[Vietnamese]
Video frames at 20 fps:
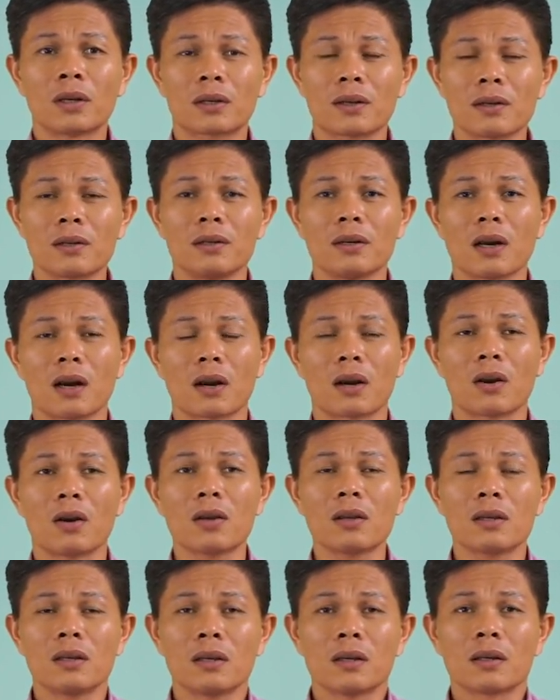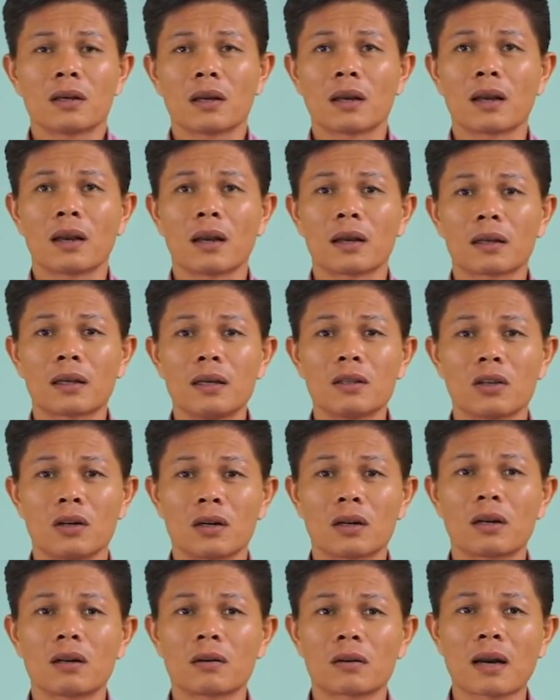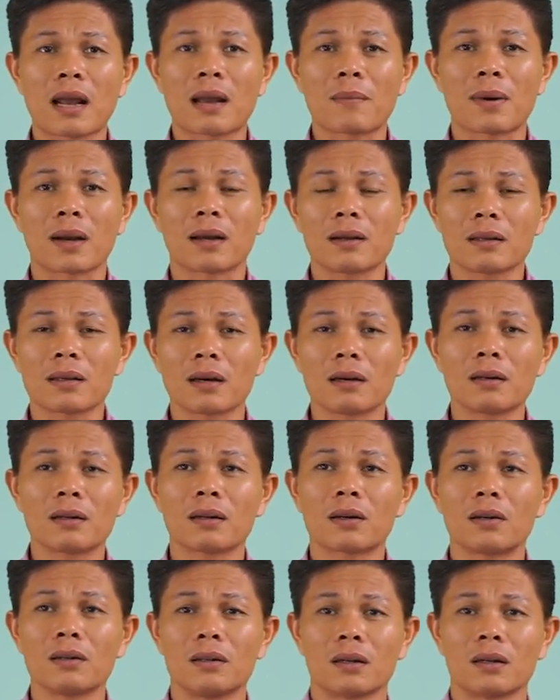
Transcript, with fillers: cái người họ nói à, cái ý tưởng nó ra bằng cái chân có